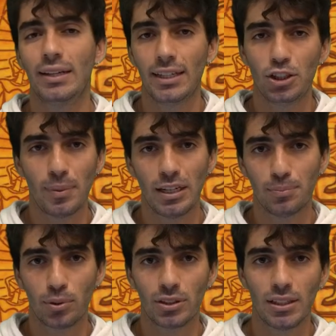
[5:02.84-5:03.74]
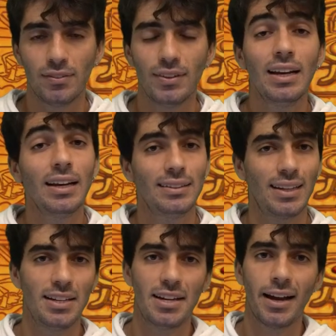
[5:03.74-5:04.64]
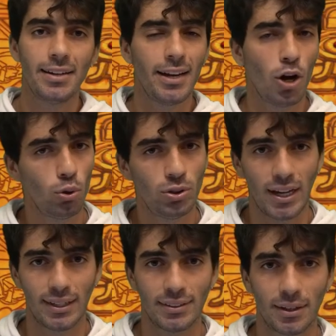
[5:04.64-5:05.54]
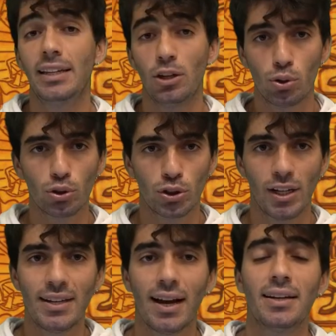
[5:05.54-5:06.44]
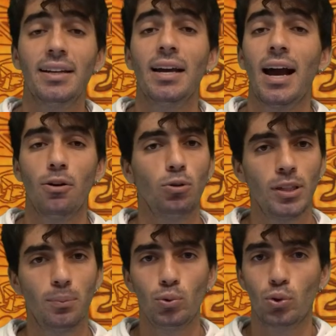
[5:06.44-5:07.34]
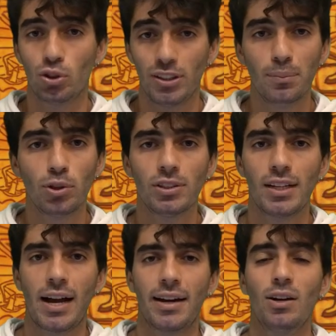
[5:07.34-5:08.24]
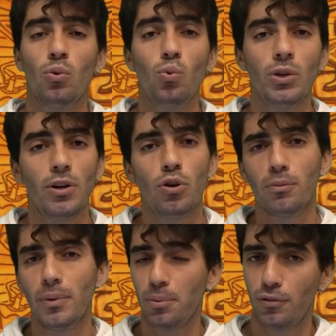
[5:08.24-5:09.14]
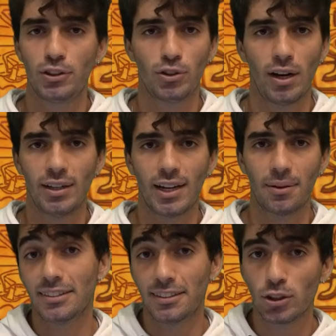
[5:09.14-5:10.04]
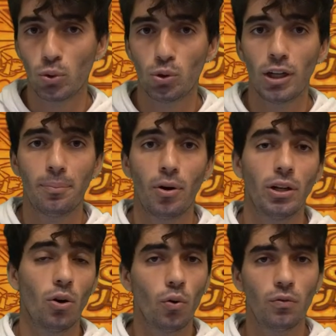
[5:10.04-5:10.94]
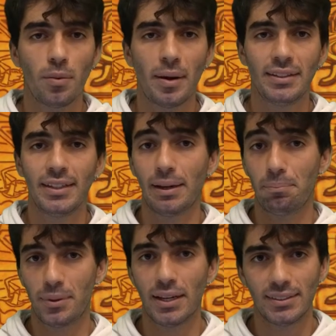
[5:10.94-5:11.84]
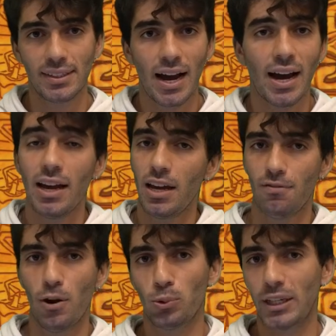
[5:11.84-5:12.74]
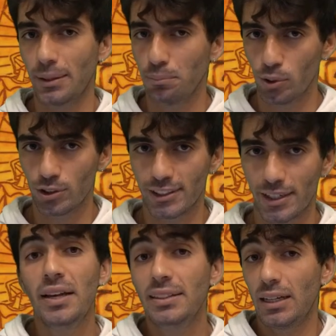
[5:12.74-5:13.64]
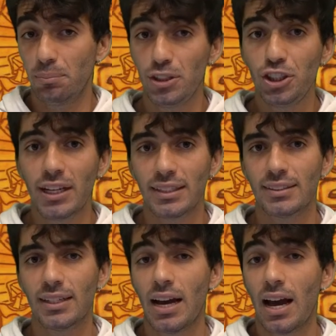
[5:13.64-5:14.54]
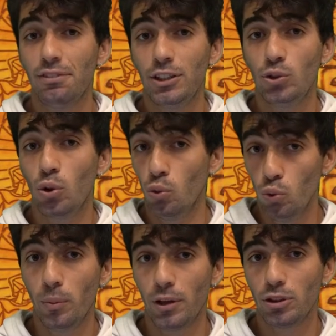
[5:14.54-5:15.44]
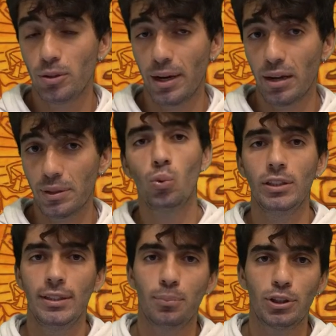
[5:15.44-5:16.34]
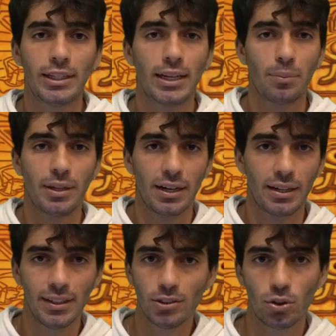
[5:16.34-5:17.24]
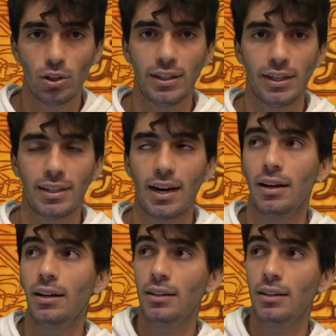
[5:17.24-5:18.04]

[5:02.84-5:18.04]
e dei cimeli sportivi dagli anni 80 e nel corso degli anni hanno saputo dimostrare un'enorme professionalità, senza escludere poi ovviamente che PSA è valutata in borsa, mentre BGS ha vinto numerosi premi. Quindi potete capire anche da soli che tra